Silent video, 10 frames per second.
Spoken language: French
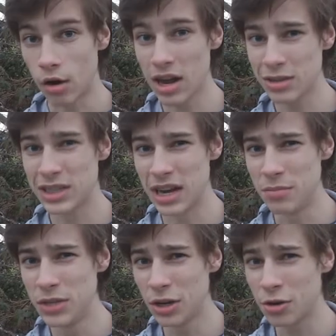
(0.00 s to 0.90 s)
Alors là, vous
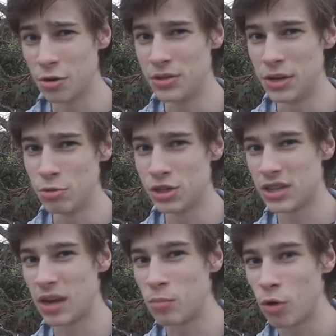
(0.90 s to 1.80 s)
allez me dire que le déluge
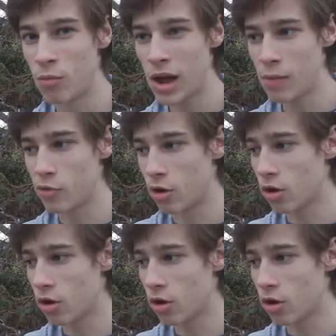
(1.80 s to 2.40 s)
est improbable,